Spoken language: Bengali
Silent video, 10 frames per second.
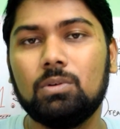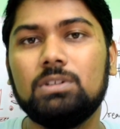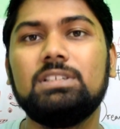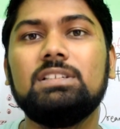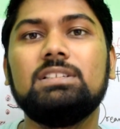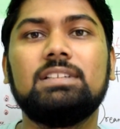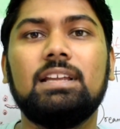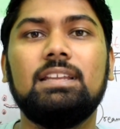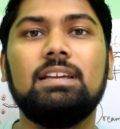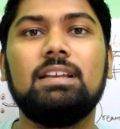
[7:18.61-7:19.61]
ওই জিনিসটা
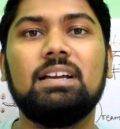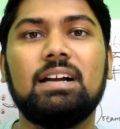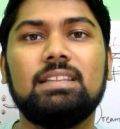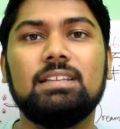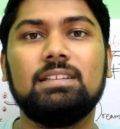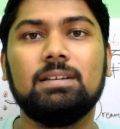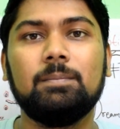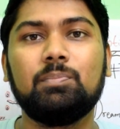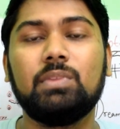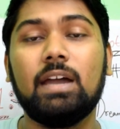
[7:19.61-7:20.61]
লিখলে খাতাতে
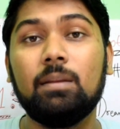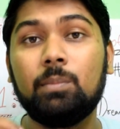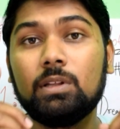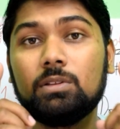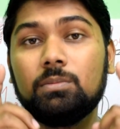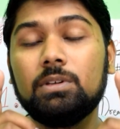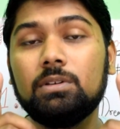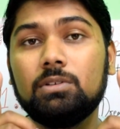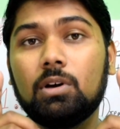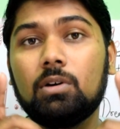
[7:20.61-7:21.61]
তারপরে তুমি
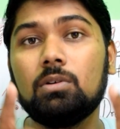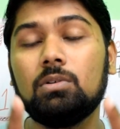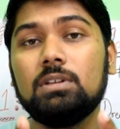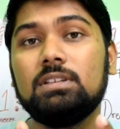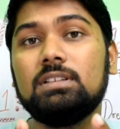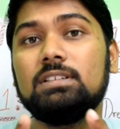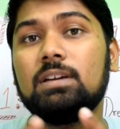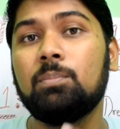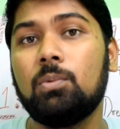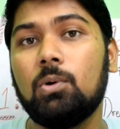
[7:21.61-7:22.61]
যখন ওই
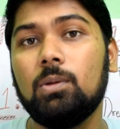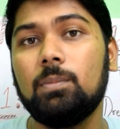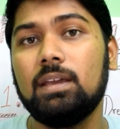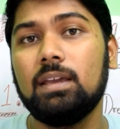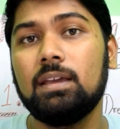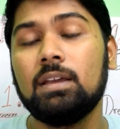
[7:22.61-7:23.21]
জিনিসটা পড়বে